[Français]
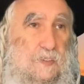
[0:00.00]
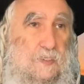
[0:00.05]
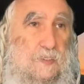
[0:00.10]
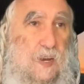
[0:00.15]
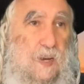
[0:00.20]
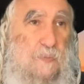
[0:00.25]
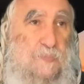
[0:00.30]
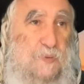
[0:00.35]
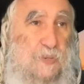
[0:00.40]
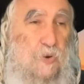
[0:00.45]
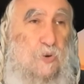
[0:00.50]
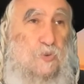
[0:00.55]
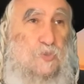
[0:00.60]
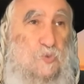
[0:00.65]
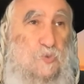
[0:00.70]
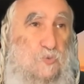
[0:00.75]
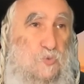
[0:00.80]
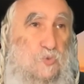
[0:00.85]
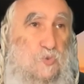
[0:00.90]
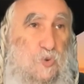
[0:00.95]
La
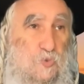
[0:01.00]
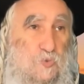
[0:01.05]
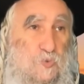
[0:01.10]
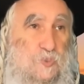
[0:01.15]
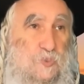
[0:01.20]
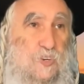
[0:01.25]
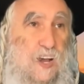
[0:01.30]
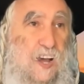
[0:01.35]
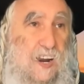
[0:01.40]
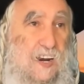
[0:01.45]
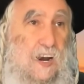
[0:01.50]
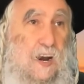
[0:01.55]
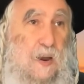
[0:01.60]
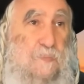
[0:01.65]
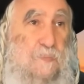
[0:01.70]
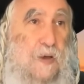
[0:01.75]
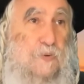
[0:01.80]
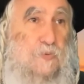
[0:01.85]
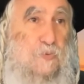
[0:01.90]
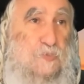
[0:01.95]
picorsoute aujourd'hui, de
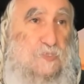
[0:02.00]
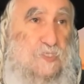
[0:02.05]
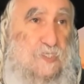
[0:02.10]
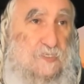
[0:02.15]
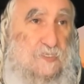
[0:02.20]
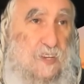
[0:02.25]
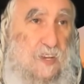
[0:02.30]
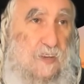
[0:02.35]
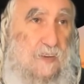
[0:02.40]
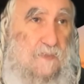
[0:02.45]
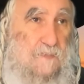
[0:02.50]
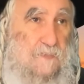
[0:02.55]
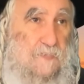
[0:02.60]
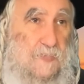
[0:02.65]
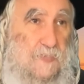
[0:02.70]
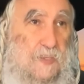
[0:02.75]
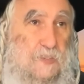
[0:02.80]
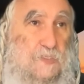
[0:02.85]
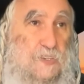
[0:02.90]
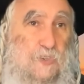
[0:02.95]
c'est ça
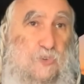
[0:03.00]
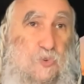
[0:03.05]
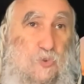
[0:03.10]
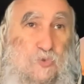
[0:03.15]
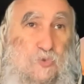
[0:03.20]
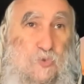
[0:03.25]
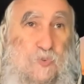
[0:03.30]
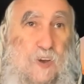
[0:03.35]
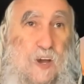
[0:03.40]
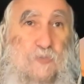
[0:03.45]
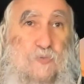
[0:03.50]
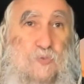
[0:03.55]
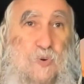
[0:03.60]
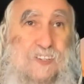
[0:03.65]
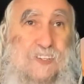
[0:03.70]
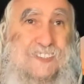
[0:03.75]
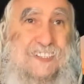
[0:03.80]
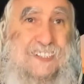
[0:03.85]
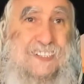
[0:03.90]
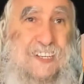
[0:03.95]
c'est que tu vas
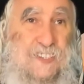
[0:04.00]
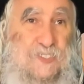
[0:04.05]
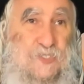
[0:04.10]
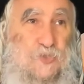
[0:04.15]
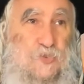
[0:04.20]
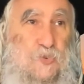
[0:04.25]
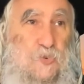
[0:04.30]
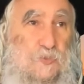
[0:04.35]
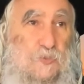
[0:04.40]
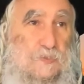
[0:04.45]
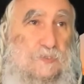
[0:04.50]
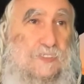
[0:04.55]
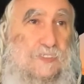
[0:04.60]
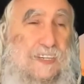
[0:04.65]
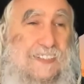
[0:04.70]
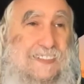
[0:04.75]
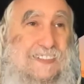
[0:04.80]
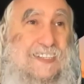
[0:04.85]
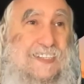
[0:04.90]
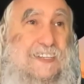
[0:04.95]
avoir des questions
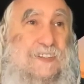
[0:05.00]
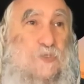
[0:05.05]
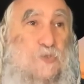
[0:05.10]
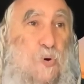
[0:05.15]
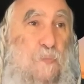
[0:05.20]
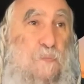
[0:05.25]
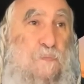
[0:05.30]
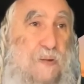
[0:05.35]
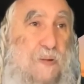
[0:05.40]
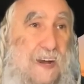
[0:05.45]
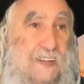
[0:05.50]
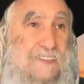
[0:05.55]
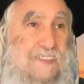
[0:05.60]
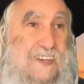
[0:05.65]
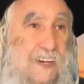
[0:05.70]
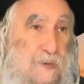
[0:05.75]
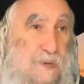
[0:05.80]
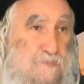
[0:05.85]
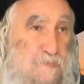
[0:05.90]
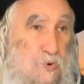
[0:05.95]
qui n'ont pas de
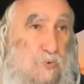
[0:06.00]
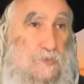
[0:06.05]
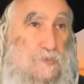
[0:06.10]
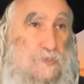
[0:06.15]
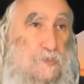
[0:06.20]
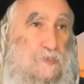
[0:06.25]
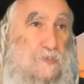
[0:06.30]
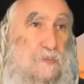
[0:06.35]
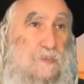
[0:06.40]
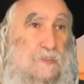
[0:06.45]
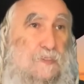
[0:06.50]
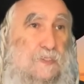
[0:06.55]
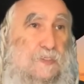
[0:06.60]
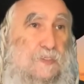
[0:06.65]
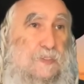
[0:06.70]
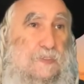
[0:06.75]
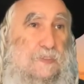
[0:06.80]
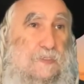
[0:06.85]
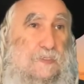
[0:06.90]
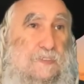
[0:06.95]
réponse.
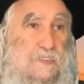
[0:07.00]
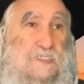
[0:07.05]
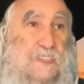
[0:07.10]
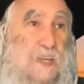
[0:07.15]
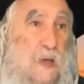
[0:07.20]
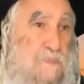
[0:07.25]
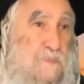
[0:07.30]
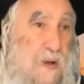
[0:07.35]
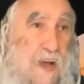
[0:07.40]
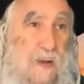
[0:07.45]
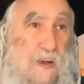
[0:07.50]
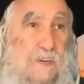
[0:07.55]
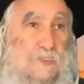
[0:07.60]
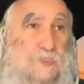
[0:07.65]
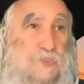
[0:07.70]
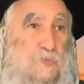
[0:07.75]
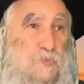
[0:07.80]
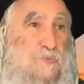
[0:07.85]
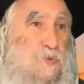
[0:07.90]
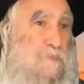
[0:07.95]
Il n'y a pas,
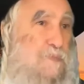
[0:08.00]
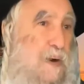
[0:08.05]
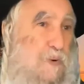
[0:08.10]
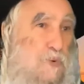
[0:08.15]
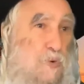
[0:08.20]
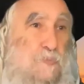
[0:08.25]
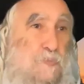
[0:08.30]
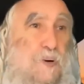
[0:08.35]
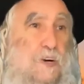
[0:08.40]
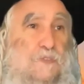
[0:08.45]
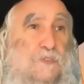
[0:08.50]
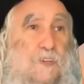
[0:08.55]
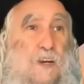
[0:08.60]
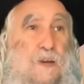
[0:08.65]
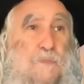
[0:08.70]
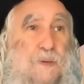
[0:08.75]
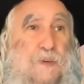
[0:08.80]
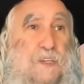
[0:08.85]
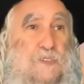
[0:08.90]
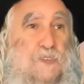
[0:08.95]
tu ne peux pas comprendre
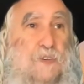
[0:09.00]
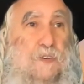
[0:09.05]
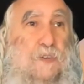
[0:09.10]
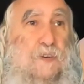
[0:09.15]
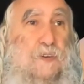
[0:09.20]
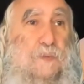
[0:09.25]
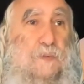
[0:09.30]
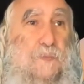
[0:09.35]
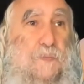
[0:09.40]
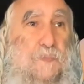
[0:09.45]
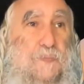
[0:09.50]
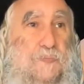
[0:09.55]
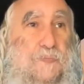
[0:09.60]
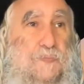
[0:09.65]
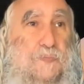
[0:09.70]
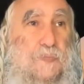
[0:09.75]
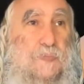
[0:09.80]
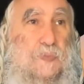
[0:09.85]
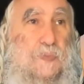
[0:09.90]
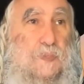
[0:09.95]
la personne.
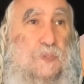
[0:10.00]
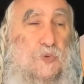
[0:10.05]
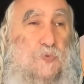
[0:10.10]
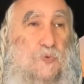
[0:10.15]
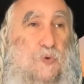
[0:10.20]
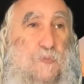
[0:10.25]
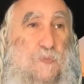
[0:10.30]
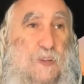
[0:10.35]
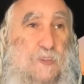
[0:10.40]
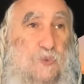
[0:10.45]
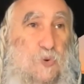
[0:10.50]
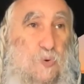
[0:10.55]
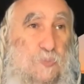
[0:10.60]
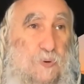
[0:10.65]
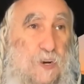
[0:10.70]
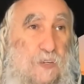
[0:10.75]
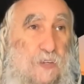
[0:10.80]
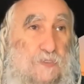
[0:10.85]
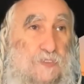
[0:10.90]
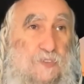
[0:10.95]
Tu ne peux pas te
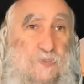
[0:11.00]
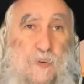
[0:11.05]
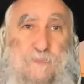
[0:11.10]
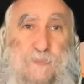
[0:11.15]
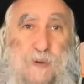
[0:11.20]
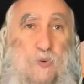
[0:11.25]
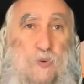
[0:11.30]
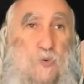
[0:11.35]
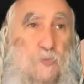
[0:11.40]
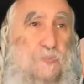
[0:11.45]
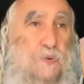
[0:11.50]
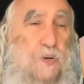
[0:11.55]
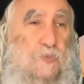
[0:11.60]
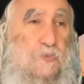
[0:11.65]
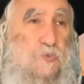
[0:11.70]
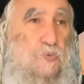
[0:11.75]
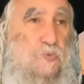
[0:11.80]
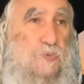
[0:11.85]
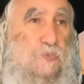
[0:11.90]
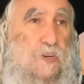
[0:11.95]
comprendre, tu ne vas pas
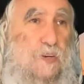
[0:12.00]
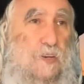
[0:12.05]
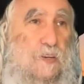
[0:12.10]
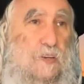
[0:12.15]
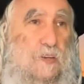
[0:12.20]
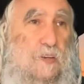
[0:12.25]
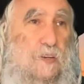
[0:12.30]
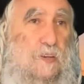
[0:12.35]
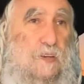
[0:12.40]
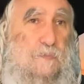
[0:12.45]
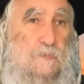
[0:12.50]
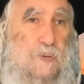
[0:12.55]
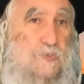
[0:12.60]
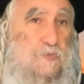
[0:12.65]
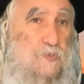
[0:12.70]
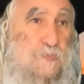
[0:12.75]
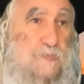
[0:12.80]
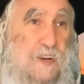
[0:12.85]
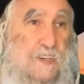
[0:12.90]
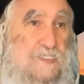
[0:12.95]
comprendre l'autre. Il ne
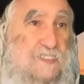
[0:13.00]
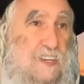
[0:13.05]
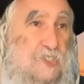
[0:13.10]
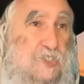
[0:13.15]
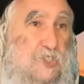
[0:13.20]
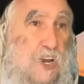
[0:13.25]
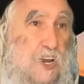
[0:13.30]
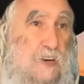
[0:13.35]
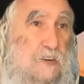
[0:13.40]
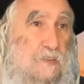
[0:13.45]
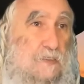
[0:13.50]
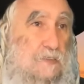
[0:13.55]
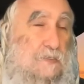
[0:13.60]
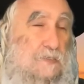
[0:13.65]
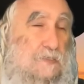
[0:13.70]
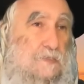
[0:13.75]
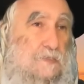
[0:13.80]
faut pas que ça te gêne.